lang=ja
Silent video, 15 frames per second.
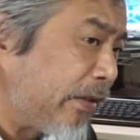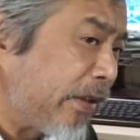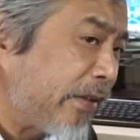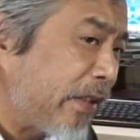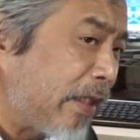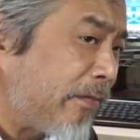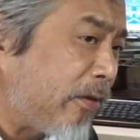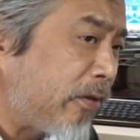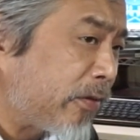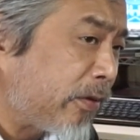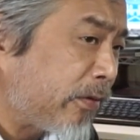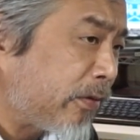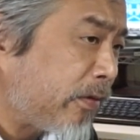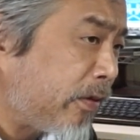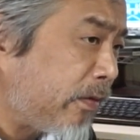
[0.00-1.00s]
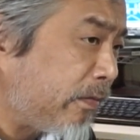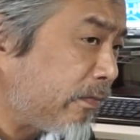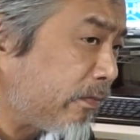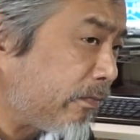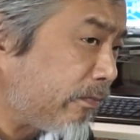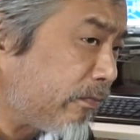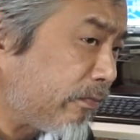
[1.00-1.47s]
ですからもうほとんど
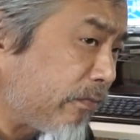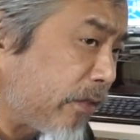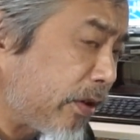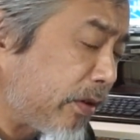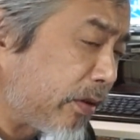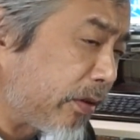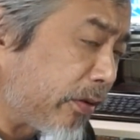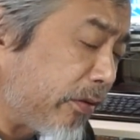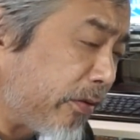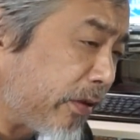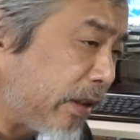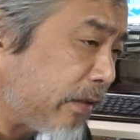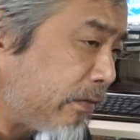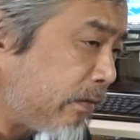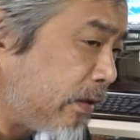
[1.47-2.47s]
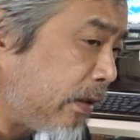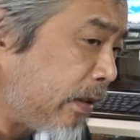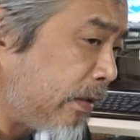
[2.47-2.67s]
そうですね、